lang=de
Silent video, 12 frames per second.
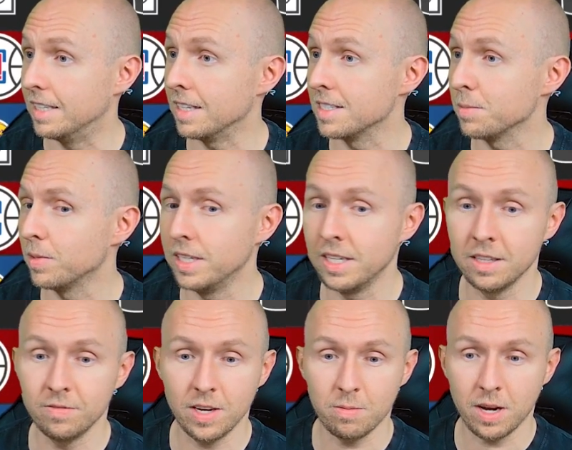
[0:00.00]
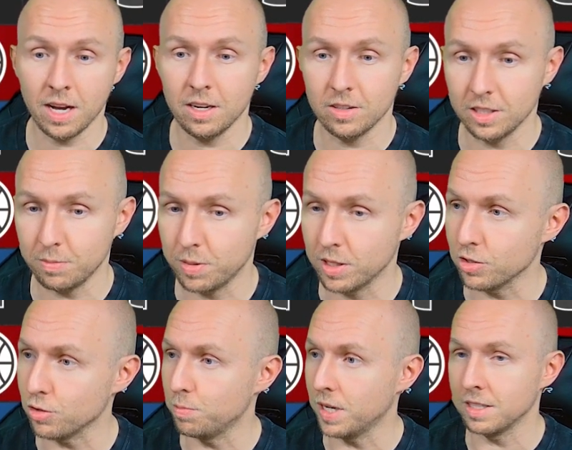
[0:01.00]
dann simulieren wir mal und ich bin
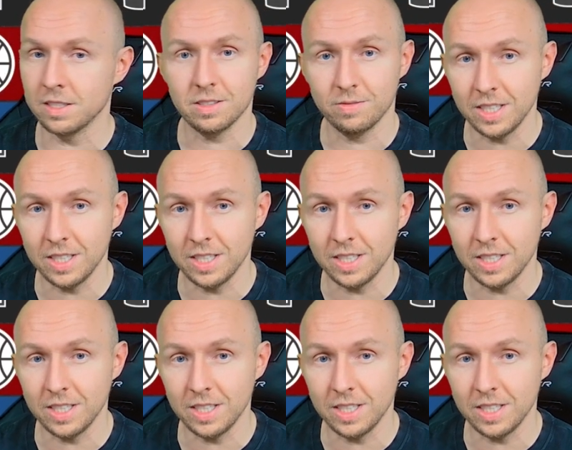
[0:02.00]
gespannt,